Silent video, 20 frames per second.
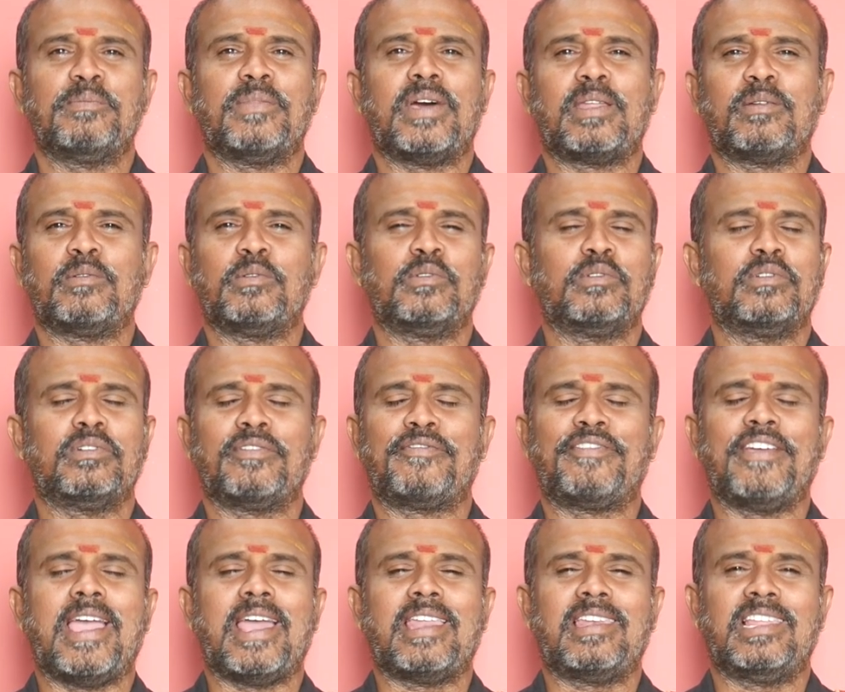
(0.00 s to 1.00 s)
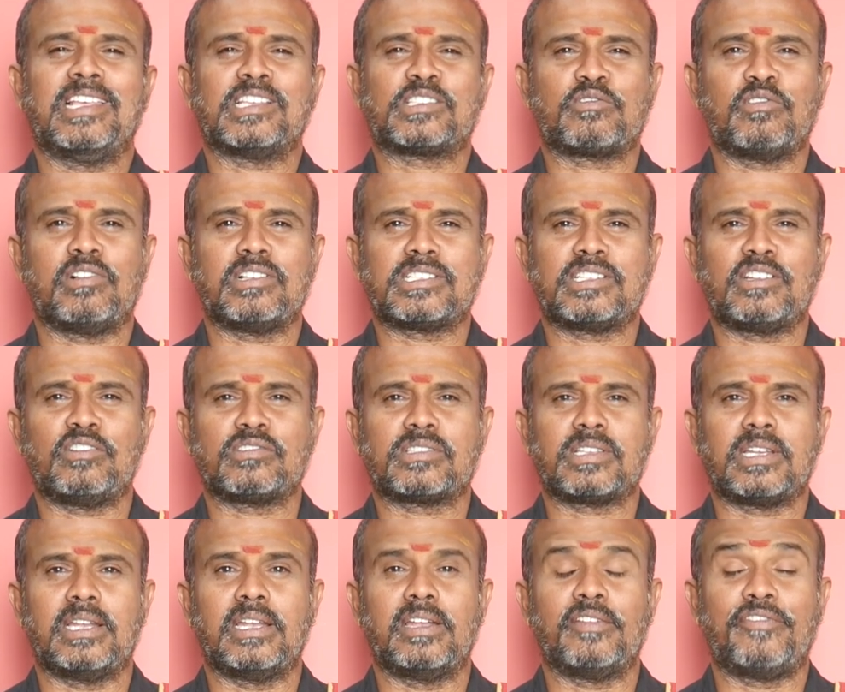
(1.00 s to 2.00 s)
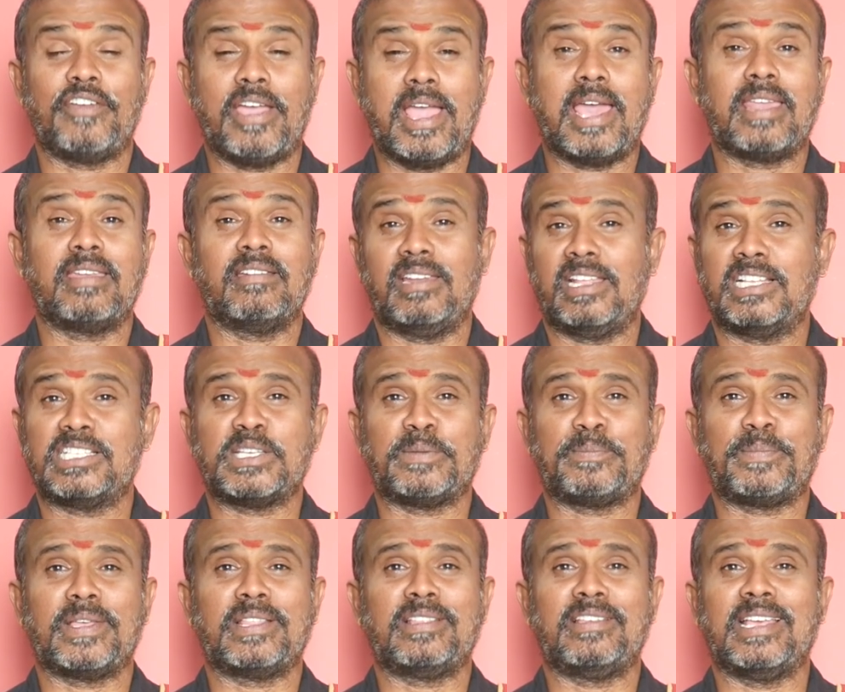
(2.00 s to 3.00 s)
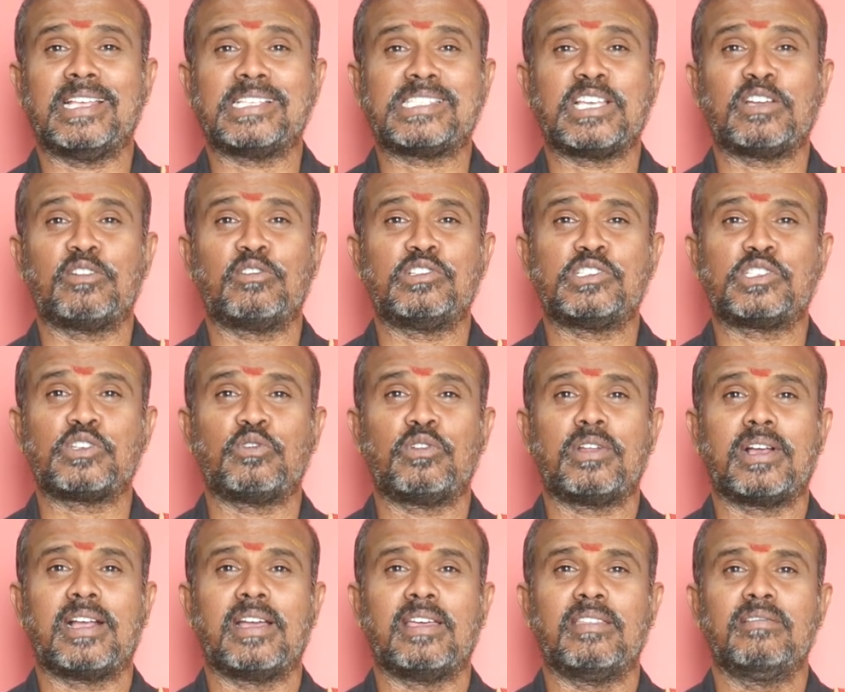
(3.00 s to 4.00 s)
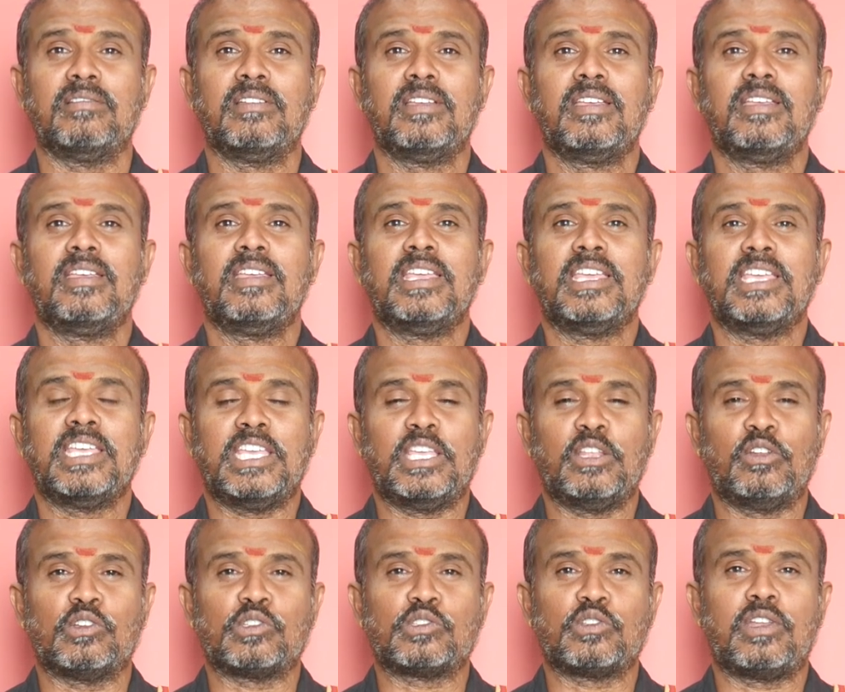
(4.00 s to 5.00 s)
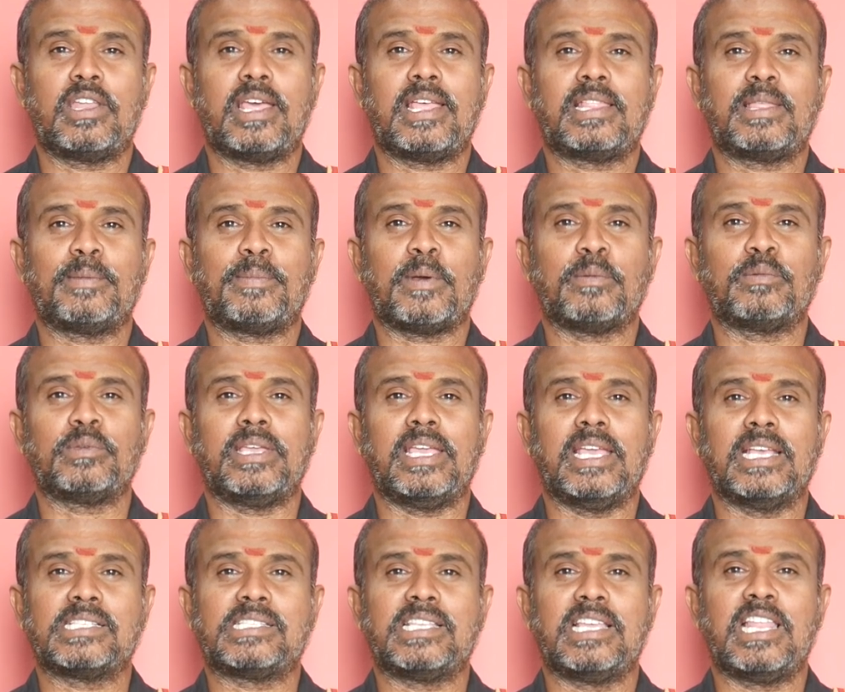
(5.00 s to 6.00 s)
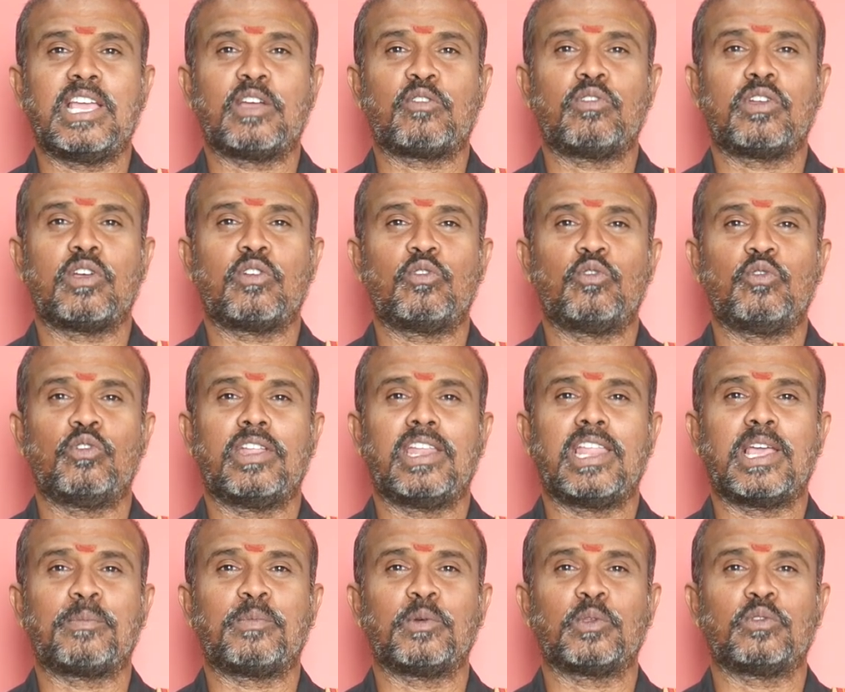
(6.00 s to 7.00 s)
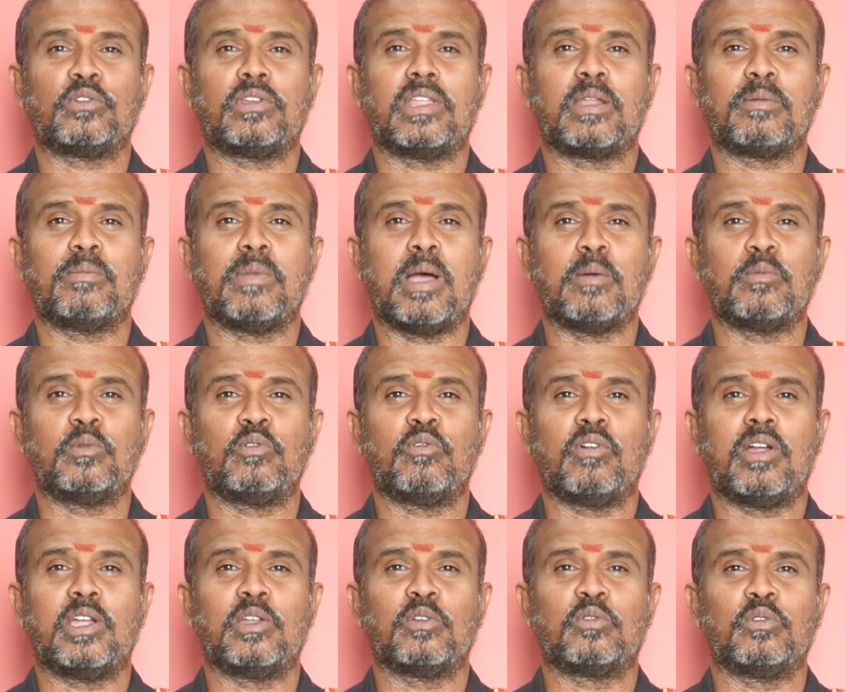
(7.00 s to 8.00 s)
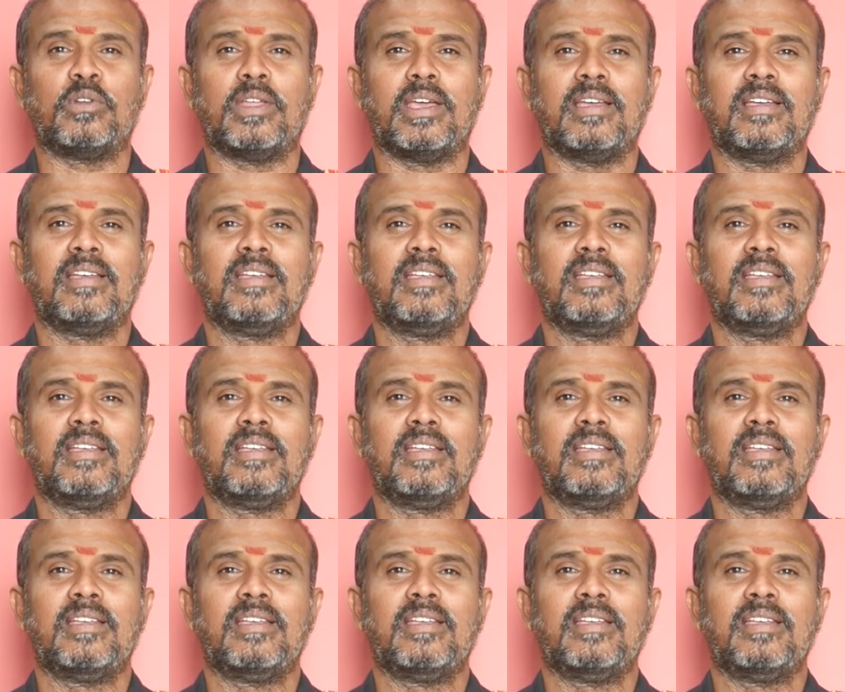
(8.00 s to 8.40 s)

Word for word: మనం ఫ్యాన్లు వేసుకోవాల్సిన అవసరం లేదు ఫ్యాన్ నేను చెప్పేది ఏసీ గురించి కూడా కాదు ఈ రోజుల్లో అయితే పాపం ఏసీ లేకుండా కూడా ఉండలేకపోతున్నారు మామూలు వాళ్ళు కూడా